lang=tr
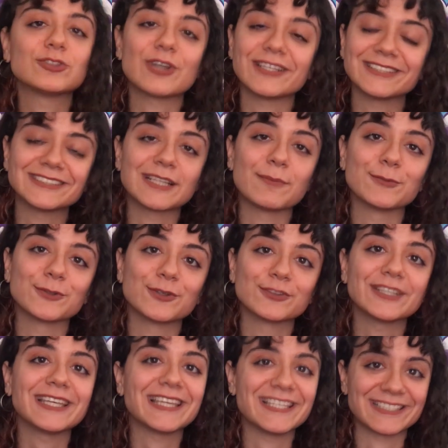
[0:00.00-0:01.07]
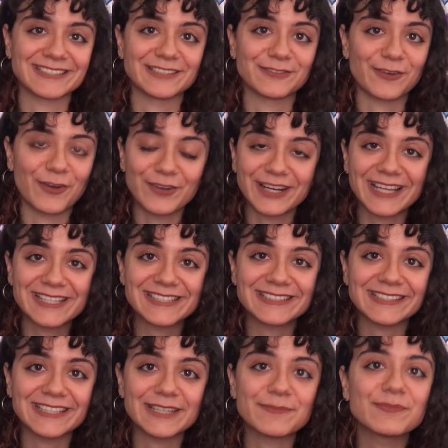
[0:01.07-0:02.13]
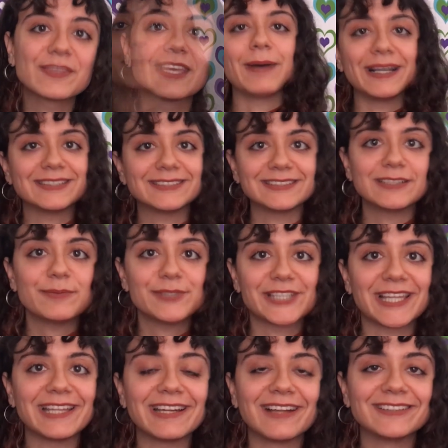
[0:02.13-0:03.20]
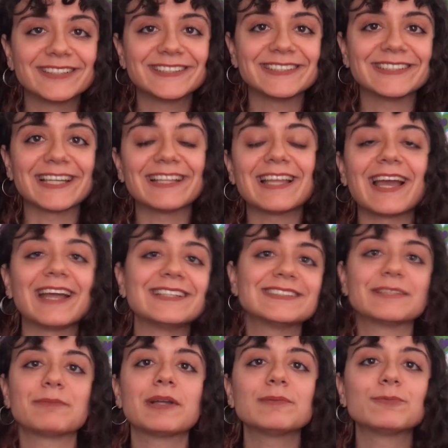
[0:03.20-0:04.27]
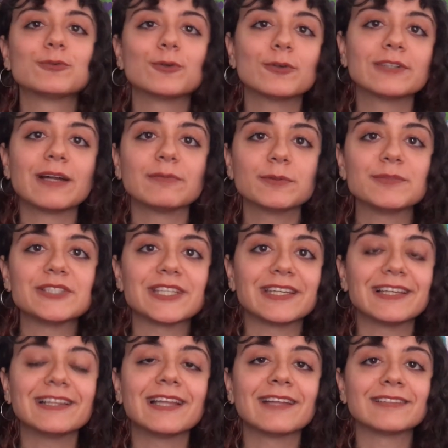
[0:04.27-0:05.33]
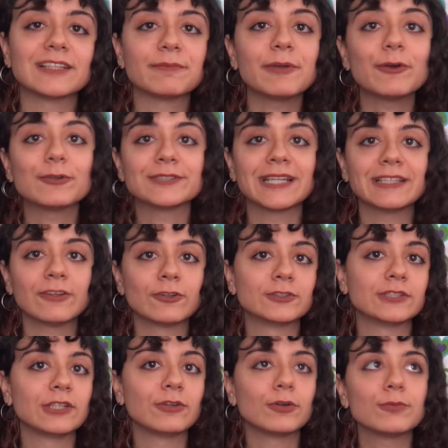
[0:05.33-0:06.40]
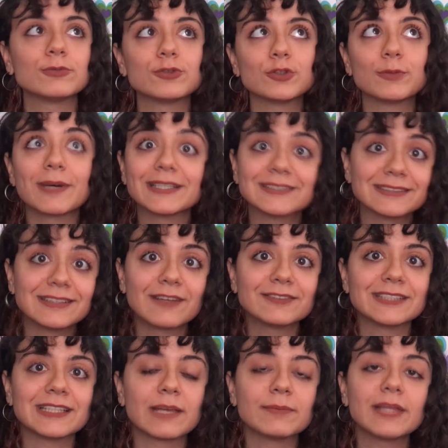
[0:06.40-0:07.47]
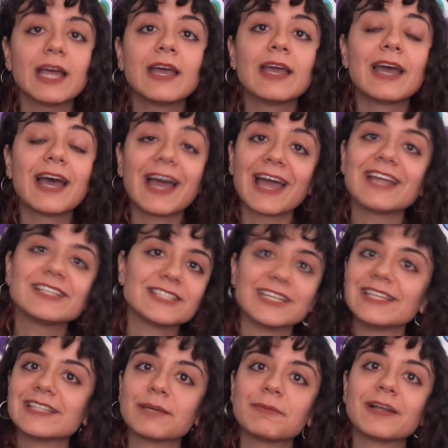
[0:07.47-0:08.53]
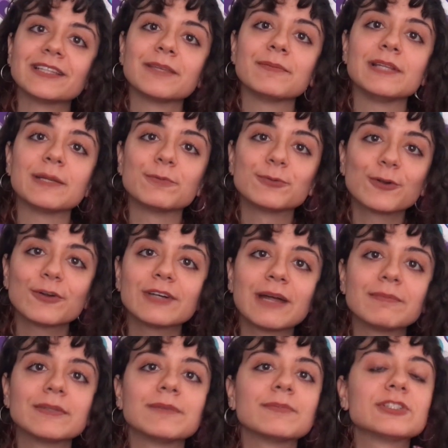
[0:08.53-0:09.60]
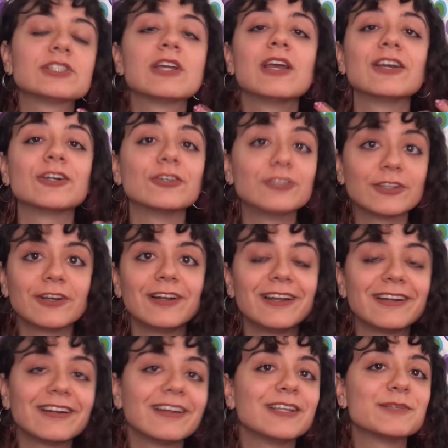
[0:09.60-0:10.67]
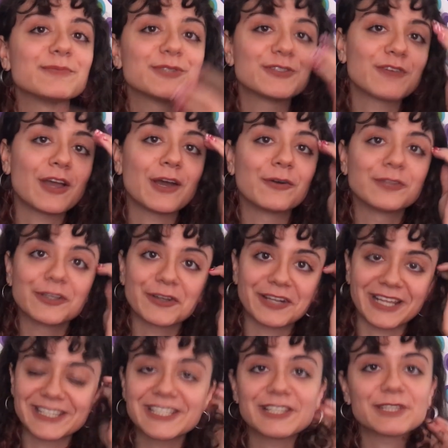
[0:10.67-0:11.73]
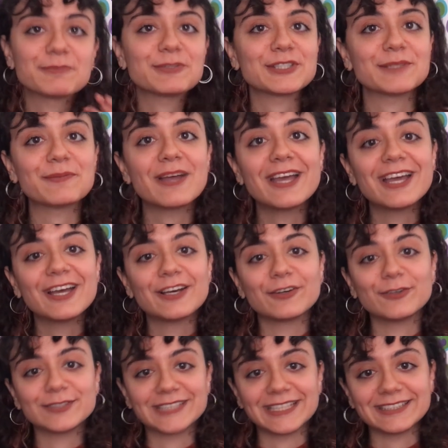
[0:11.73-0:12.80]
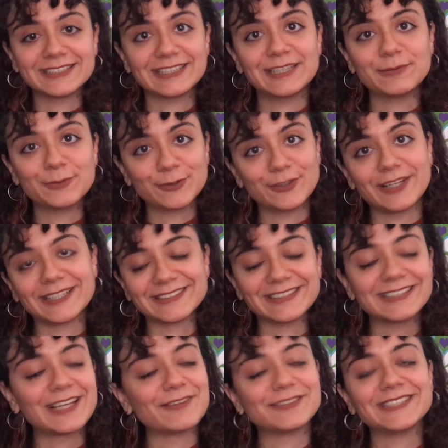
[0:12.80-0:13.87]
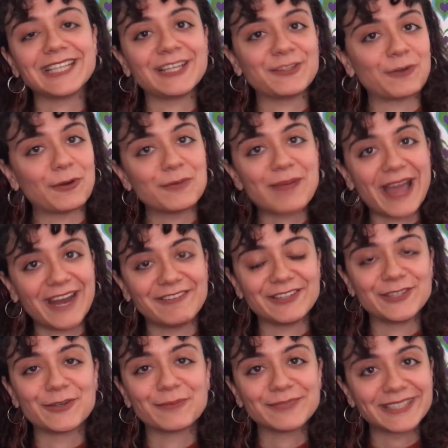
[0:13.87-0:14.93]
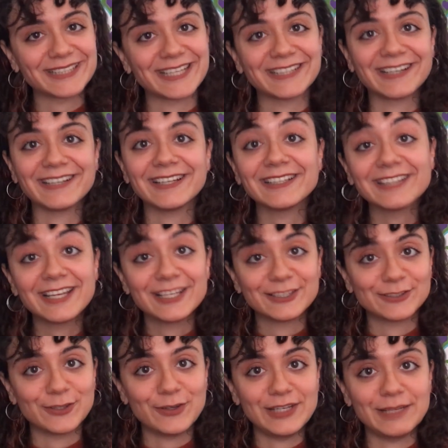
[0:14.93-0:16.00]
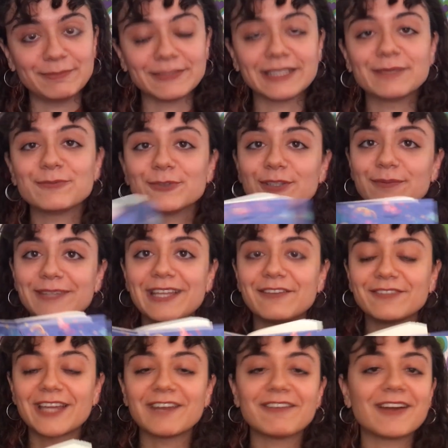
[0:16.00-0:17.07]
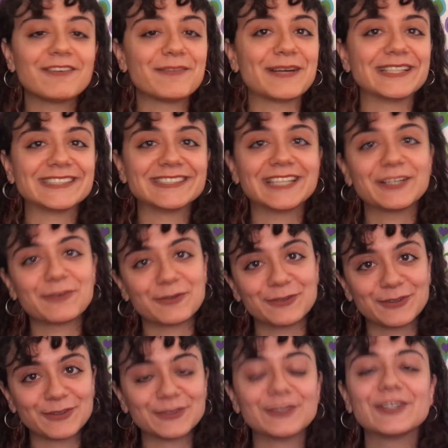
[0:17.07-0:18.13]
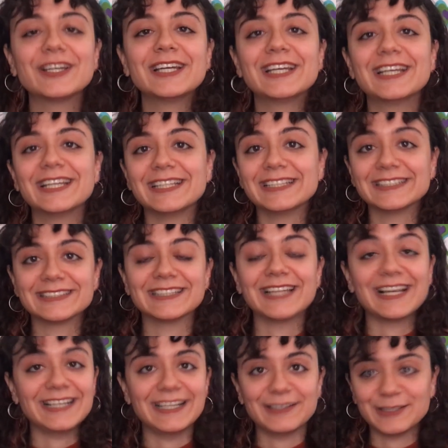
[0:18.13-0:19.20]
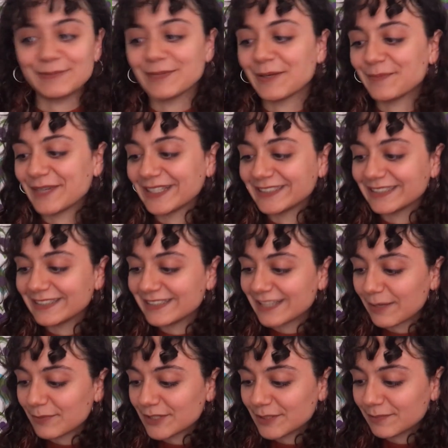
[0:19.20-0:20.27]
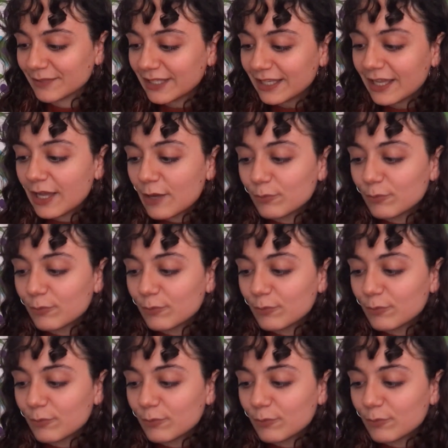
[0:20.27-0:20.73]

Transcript: Şu an İstanbul Hukuk'ta ikinci sınıf öğrencisiyim. Ben size bir şeyler anlatırken her zaman programlı bir şekilde anlatmaya özen gösteriyorum. Çünkü ben sınav senemde her şeyi tam anlamıyla programlamış, kategorilere ayırmış ve ona göre çalışmıştım. O yüzden size de bunu aslında tavsiye ediyorum. Her videomda tekrardan söyleyeyim dedim. Burada bir defter var ve ben size konu konu nasıl hallettiğimden bahsedeceğim şimdi.